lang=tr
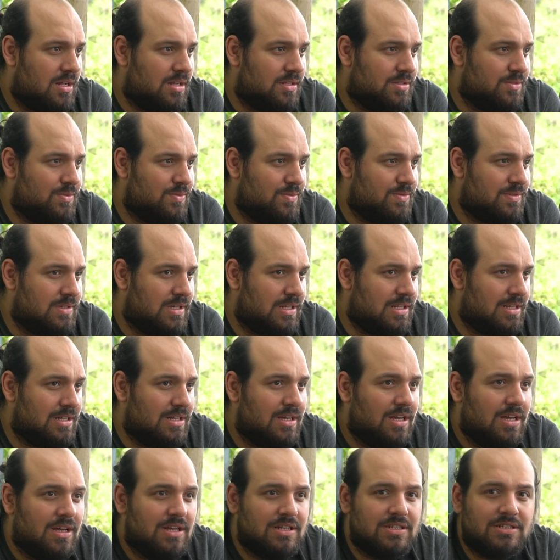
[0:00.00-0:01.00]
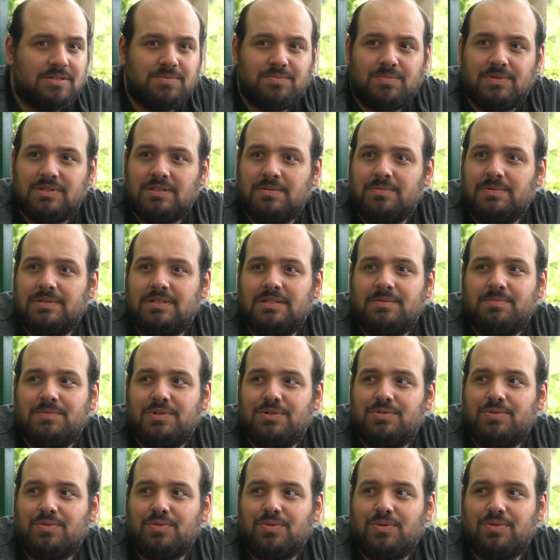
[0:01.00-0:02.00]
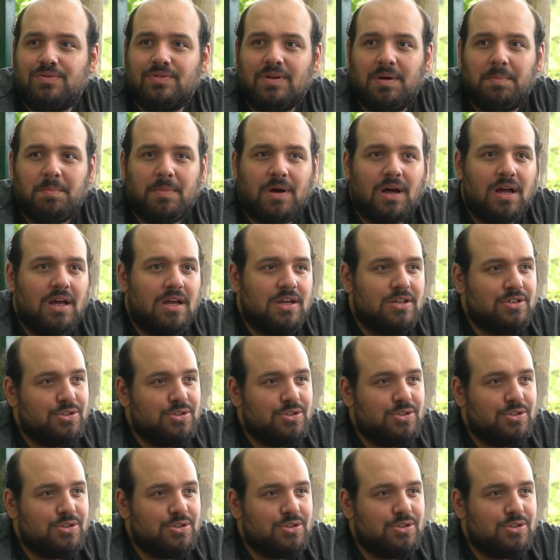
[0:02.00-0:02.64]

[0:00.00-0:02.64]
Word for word: 650. Şimdi matematiğim de çok kötü ama